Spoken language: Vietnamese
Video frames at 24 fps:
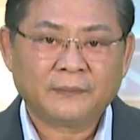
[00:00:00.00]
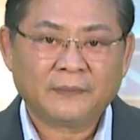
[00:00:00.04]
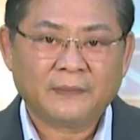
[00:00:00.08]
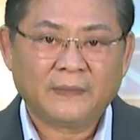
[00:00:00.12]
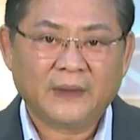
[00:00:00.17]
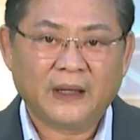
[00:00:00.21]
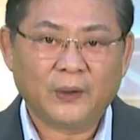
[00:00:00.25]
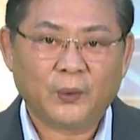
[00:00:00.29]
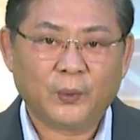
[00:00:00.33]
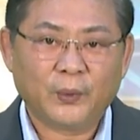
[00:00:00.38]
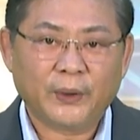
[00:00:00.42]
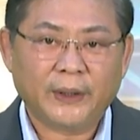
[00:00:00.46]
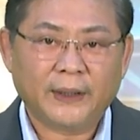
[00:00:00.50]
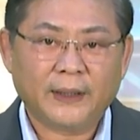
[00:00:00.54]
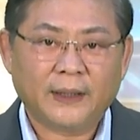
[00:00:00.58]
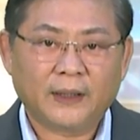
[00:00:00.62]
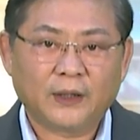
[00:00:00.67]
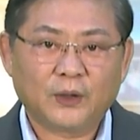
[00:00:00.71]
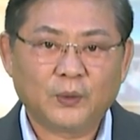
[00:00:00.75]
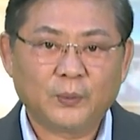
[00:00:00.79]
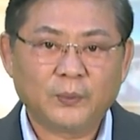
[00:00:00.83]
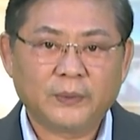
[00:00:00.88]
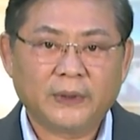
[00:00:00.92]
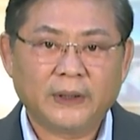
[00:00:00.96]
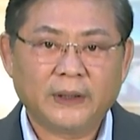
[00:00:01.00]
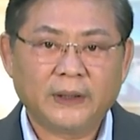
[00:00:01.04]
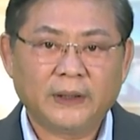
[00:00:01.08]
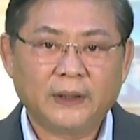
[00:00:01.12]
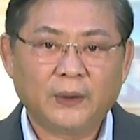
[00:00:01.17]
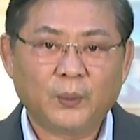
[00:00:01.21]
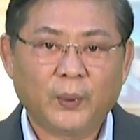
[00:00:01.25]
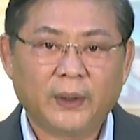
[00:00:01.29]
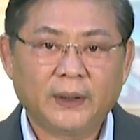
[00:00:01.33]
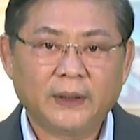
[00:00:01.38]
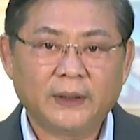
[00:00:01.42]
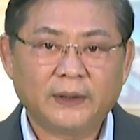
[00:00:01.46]
Dự hội nghị các đồng chí
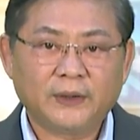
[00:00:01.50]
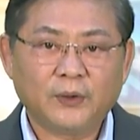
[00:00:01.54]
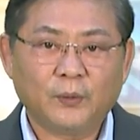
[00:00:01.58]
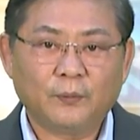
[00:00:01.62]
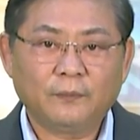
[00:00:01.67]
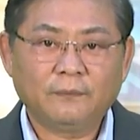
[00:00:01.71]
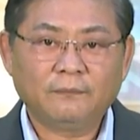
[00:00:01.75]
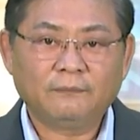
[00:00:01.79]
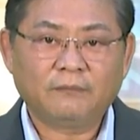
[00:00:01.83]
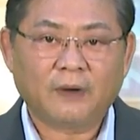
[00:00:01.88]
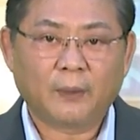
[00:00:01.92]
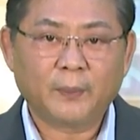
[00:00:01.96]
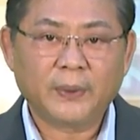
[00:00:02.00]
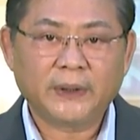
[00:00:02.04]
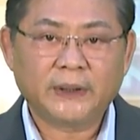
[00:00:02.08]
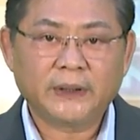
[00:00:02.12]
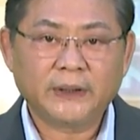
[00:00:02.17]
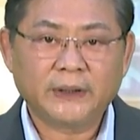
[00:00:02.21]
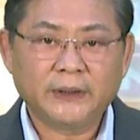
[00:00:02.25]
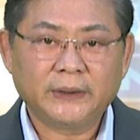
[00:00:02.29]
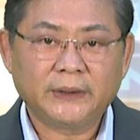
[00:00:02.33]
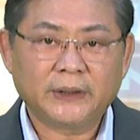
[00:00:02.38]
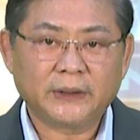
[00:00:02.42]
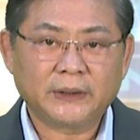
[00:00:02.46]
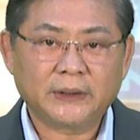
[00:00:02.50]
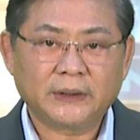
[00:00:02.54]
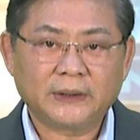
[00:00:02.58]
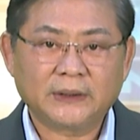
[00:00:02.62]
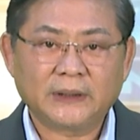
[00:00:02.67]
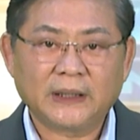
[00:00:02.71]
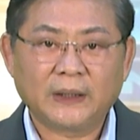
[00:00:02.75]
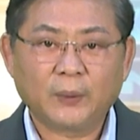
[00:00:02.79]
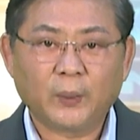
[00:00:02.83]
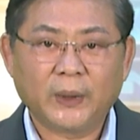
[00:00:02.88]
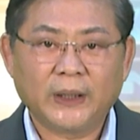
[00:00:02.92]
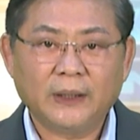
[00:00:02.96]
Nguyễn Đức Dũng, Phó Bí thư Thường trực
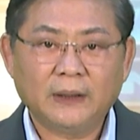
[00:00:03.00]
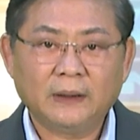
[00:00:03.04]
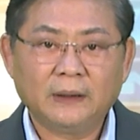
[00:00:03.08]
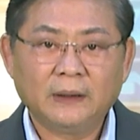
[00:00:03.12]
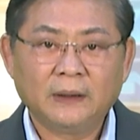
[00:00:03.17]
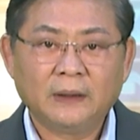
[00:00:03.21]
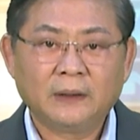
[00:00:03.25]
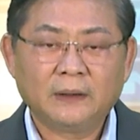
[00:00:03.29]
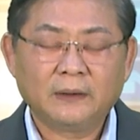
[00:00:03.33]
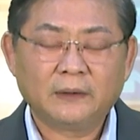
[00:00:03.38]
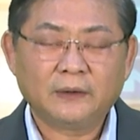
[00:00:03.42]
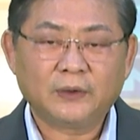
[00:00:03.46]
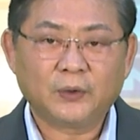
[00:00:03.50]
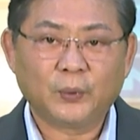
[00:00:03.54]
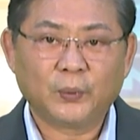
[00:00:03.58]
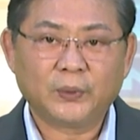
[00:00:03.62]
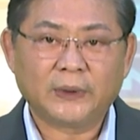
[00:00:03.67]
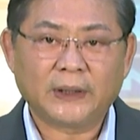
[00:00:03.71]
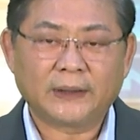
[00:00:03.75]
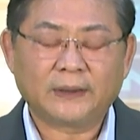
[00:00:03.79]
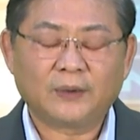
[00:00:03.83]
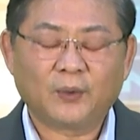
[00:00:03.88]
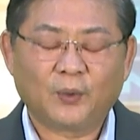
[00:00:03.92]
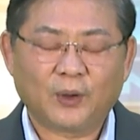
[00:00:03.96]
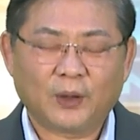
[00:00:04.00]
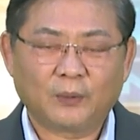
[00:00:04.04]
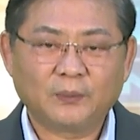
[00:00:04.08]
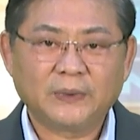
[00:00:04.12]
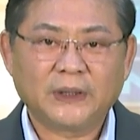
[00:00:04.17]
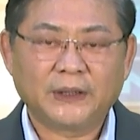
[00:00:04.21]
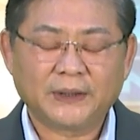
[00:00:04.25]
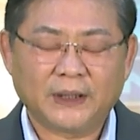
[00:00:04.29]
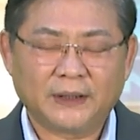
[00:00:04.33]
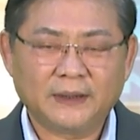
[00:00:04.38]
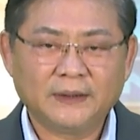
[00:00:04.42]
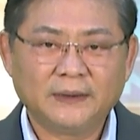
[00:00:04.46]
Tỉnh ủy, Chủ tịch Hội đồng nhân
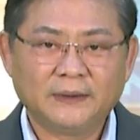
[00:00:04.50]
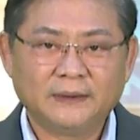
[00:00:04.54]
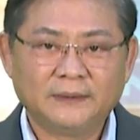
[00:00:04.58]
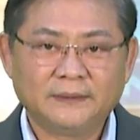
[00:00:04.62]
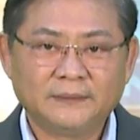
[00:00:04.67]
dân tỉnh.